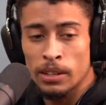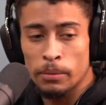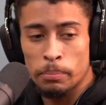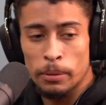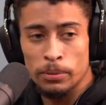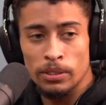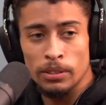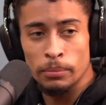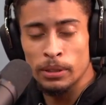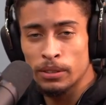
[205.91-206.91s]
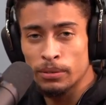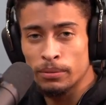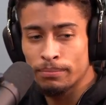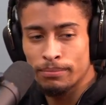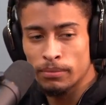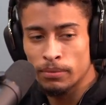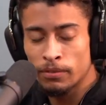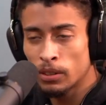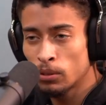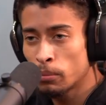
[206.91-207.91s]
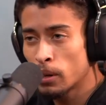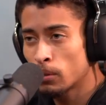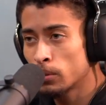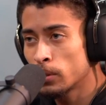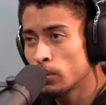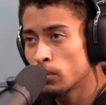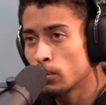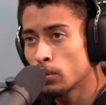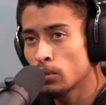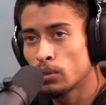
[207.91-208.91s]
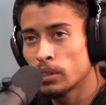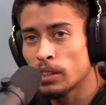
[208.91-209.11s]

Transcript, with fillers: É papo de, mano, Falou um bagulho que ele não gostou, tá gostou.